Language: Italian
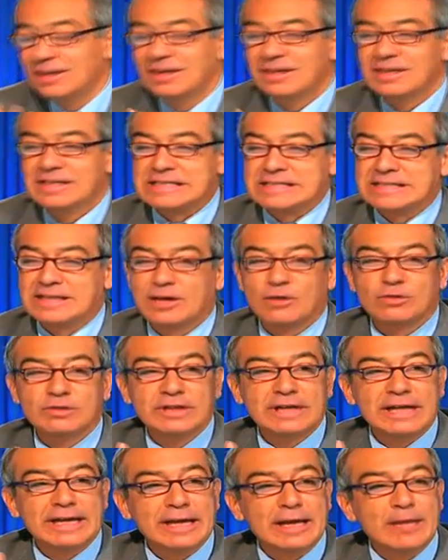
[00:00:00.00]
eh,
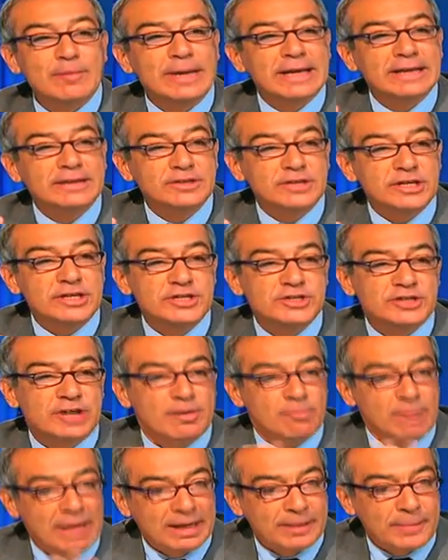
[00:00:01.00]
straordinariamente
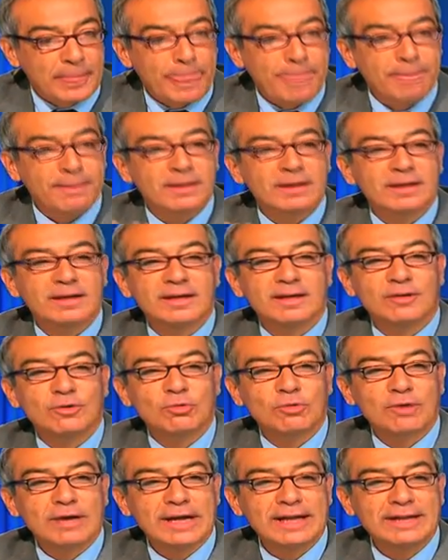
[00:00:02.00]
charmant, eh,
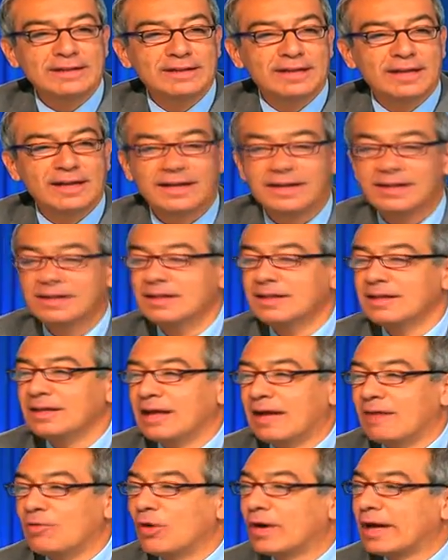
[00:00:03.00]
un grande
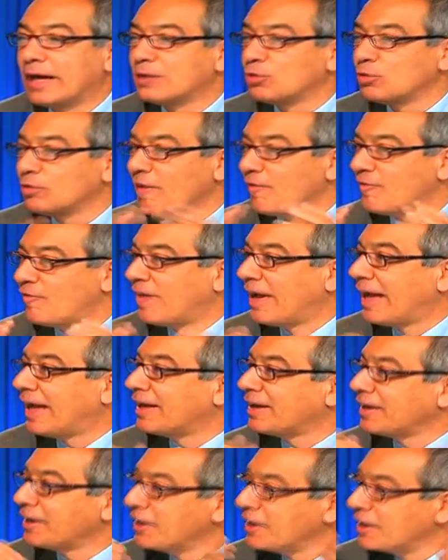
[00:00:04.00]
avvocato
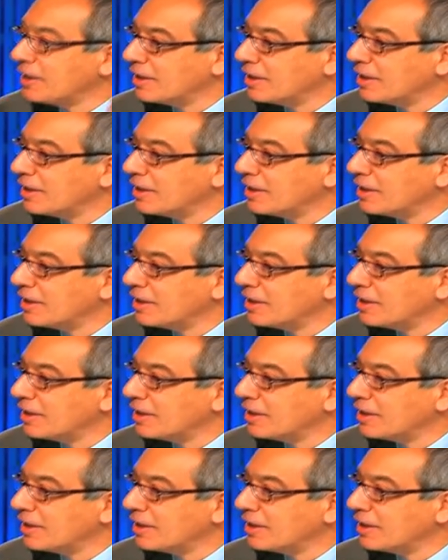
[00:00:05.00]
d'affari